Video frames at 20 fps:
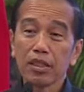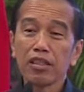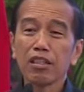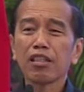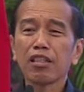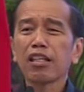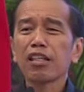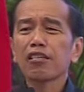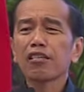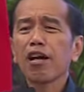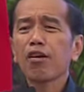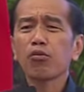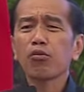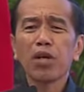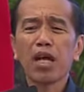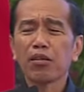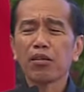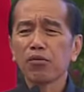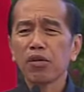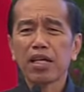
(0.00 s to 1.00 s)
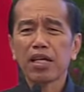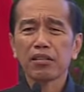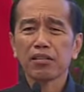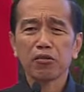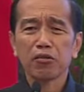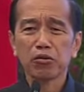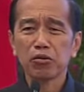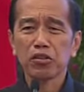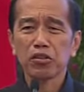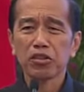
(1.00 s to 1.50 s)
Ini kita ulang-ulang
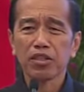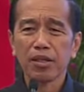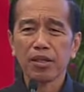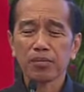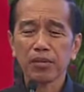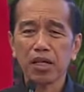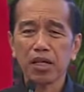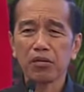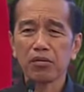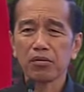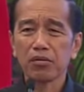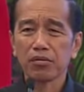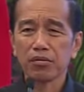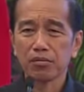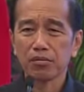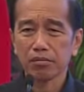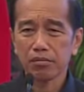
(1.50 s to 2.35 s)
terus setiap tahun.